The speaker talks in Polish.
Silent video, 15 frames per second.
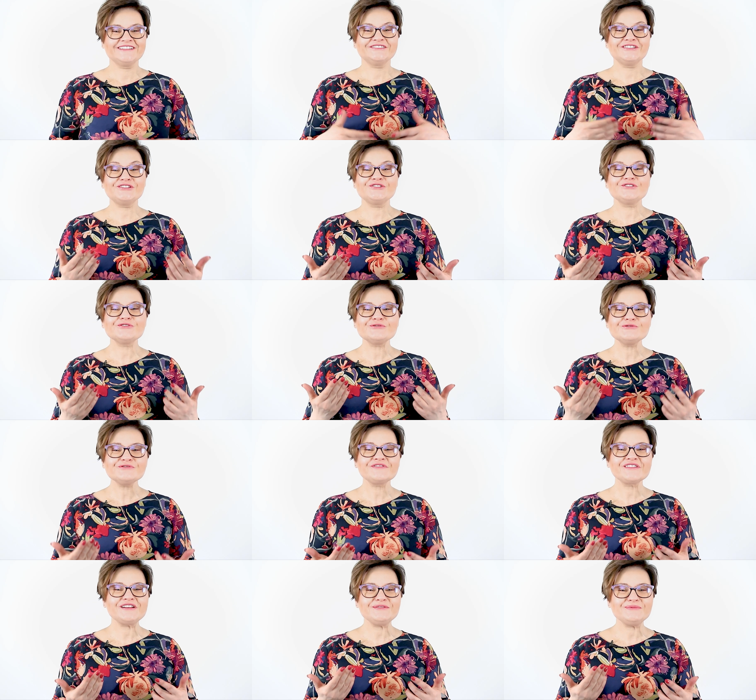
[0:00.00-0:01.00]
Dzieci
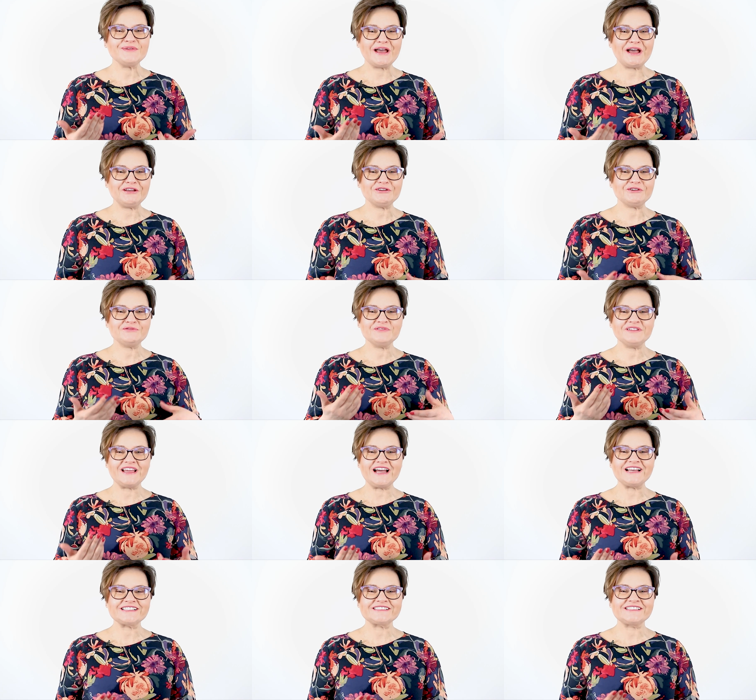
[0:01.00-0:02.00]
uwielbiają
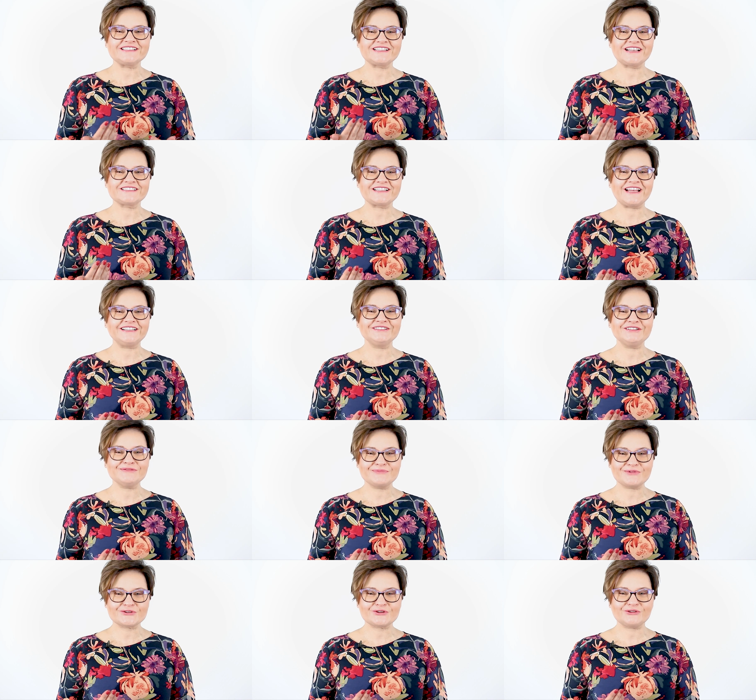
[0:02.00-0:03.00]
jasne zasady
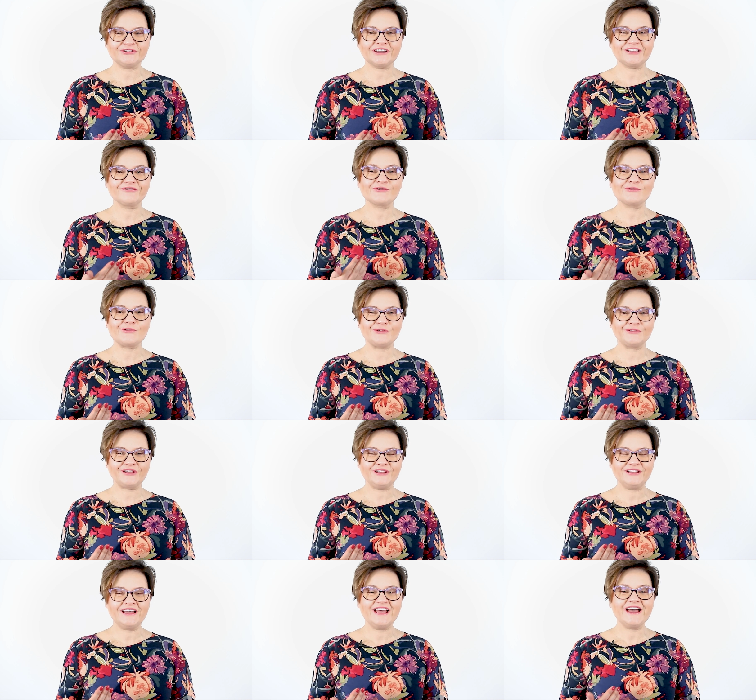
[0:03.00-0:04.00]
i porządek w
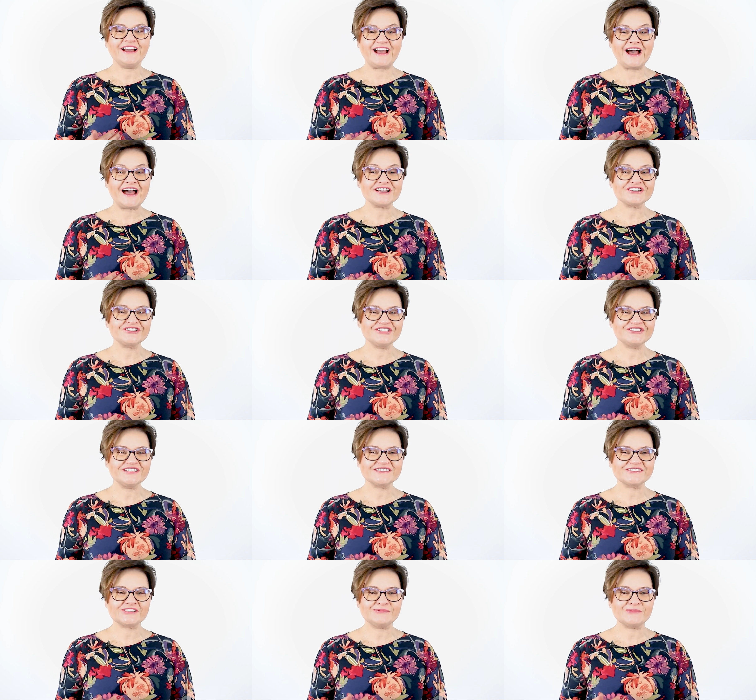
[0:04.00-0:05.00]
głowie. Każde
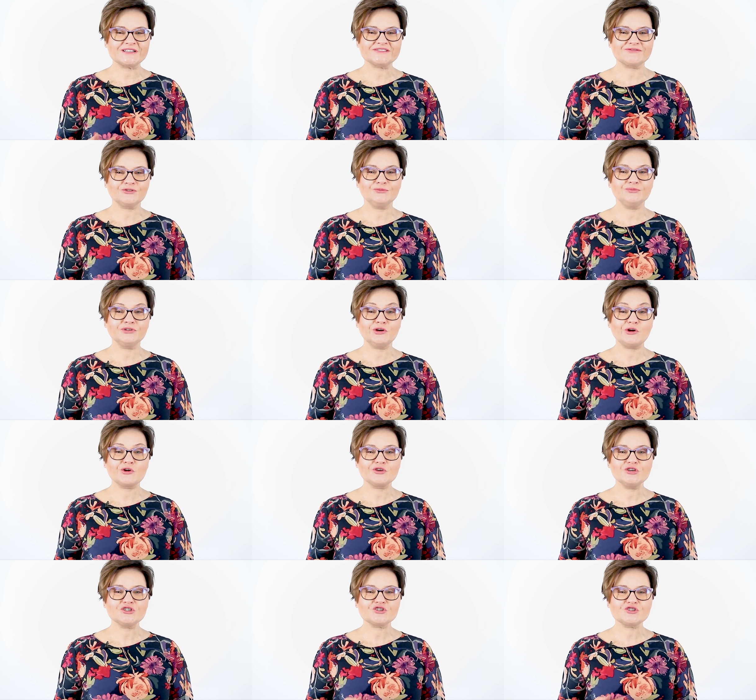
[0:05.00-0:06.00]
dziecko ma swój
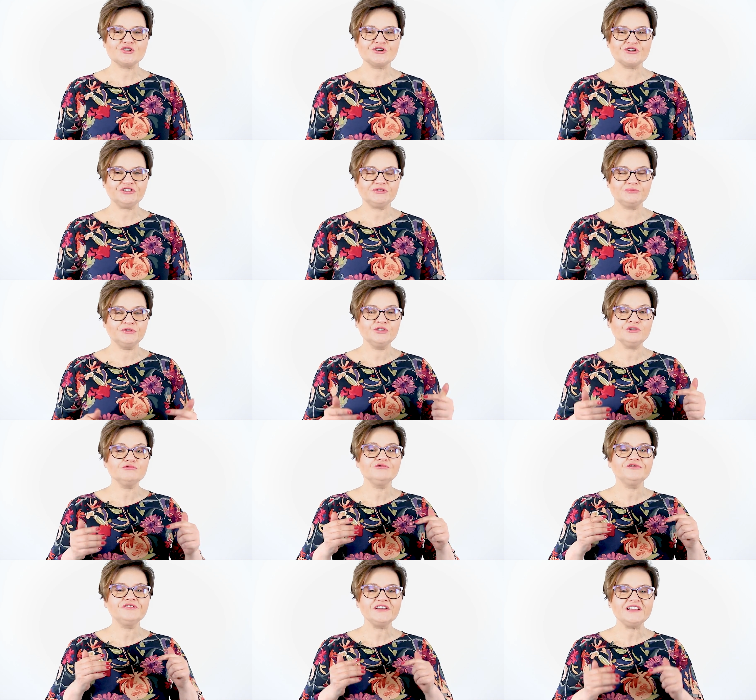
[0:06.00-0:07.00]
biologiczny rytm i
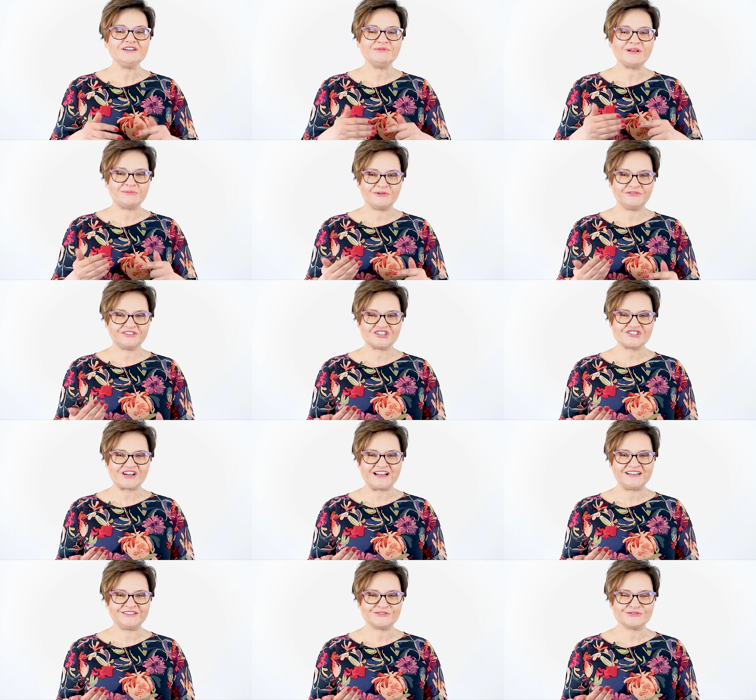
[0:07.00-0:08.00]
uwielbia
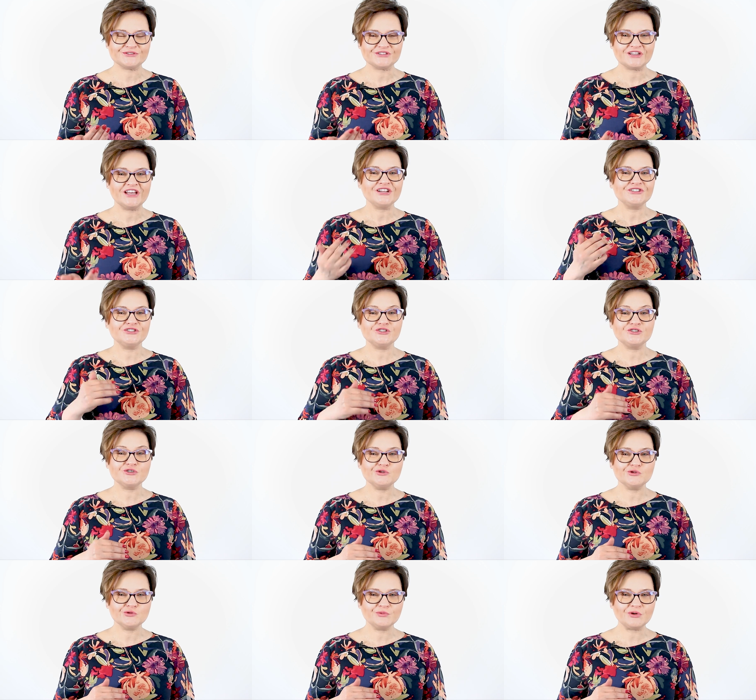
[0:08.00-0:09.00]
powtarzalność.
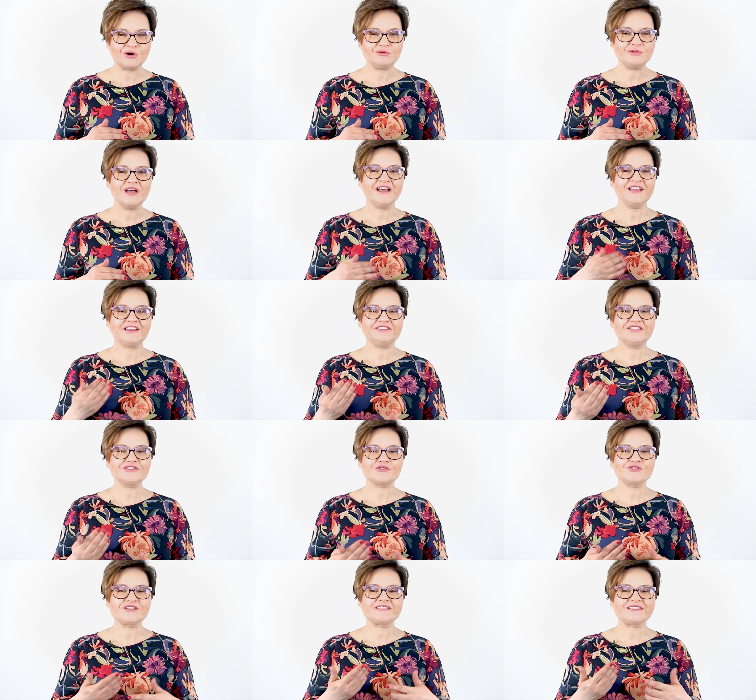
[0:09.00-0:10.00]
Dzieci lubią, kiedy
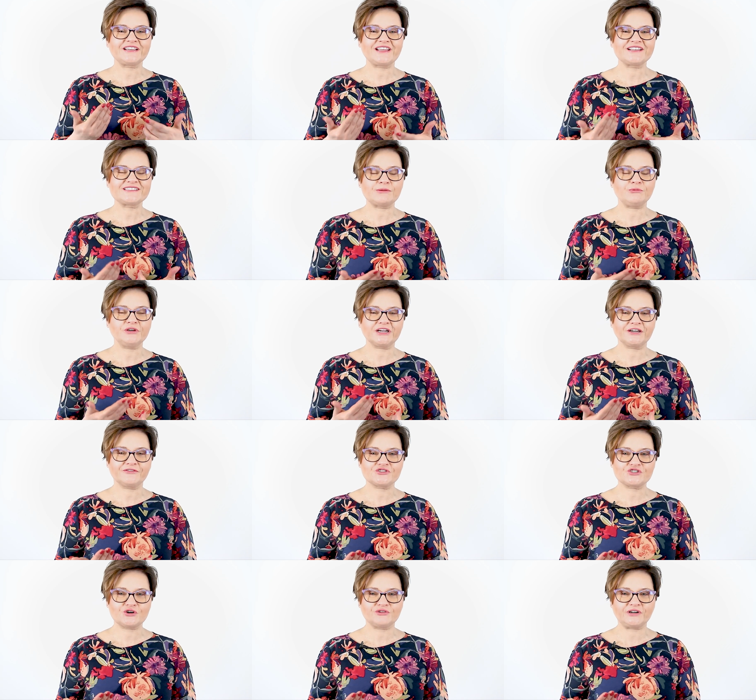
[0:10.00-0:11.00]
coś jest takie samo jak
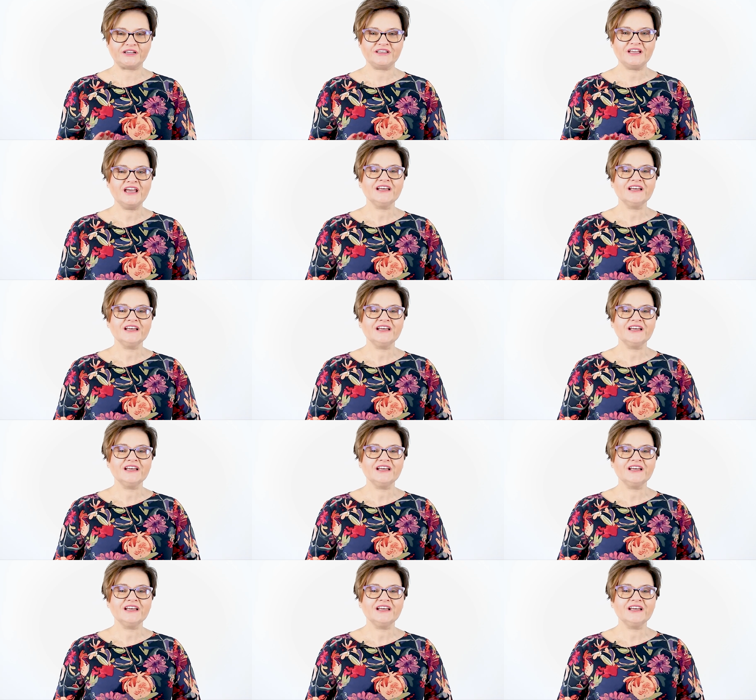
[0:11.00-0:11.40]
wczoraj.